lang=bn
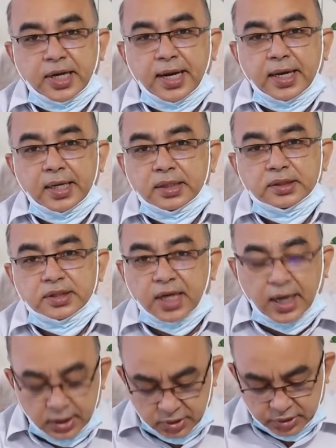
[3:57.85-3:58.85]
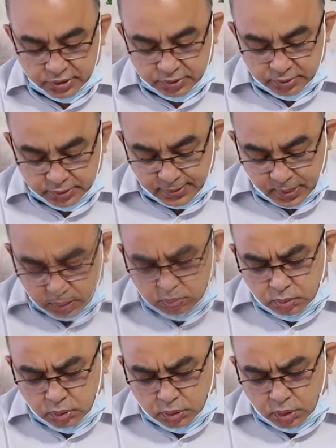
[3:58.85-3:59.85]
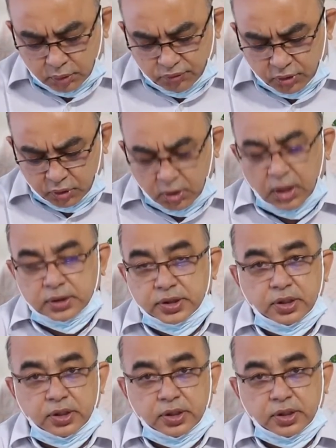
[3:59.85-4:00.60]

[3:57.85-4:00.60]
টায়ার্ডনেস টায়ার্ড হয়ে যাবে বুক দরফর করা